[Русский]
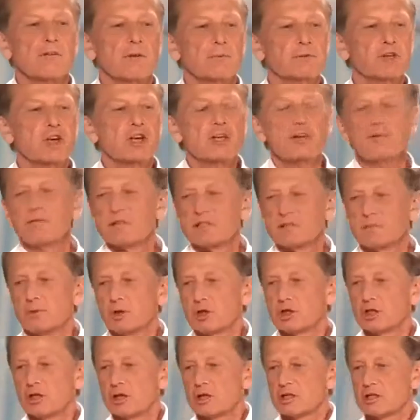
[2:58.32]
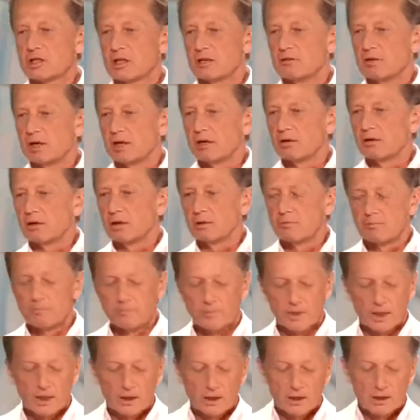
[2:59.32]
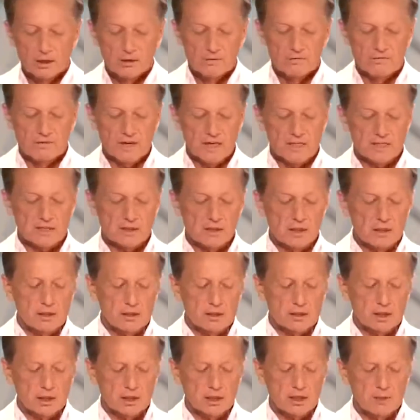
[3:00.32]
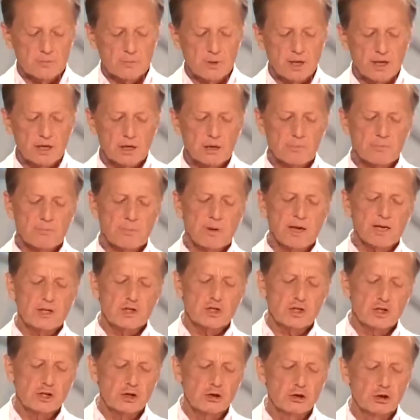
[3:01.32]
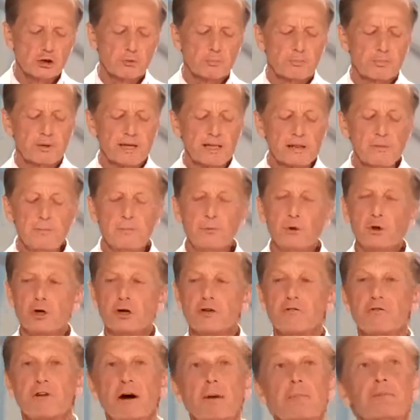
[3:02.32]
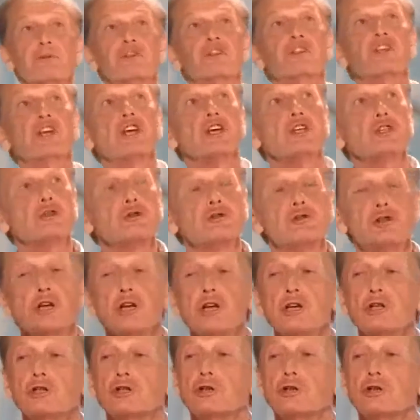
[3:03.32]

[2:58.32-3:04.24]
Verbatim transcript: вообще невозможно разговаривать. В гостиницах теперь page girl, bellboy. Вообще ощущение,